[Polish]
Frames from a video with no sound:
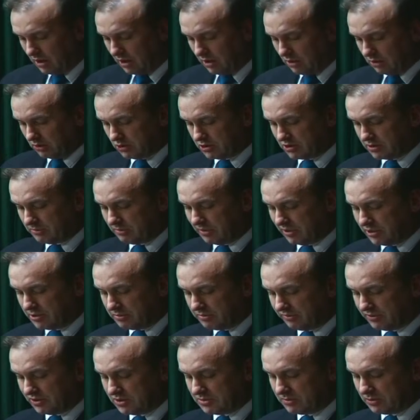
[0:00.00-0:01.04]
Otrzymaliśmy w
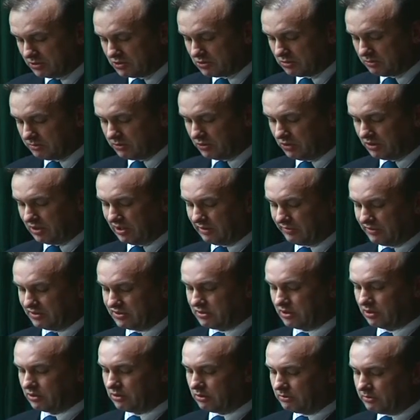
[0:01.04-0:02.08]
ten sposób biografię
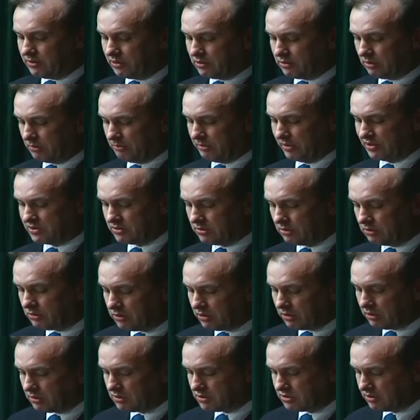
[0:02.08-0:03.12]
znakomitą,
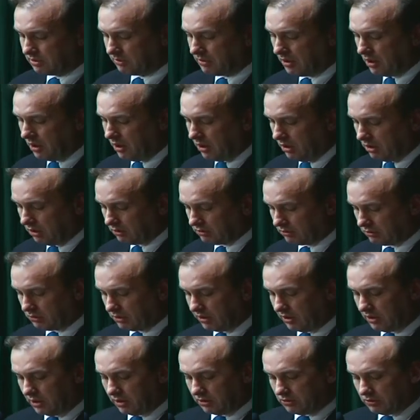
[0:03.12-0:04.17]
pasjonującą, od
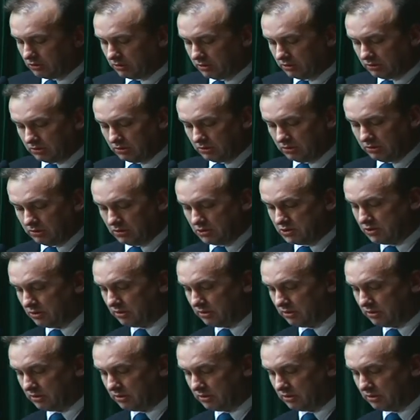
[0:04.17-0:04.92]
której lektury trudno się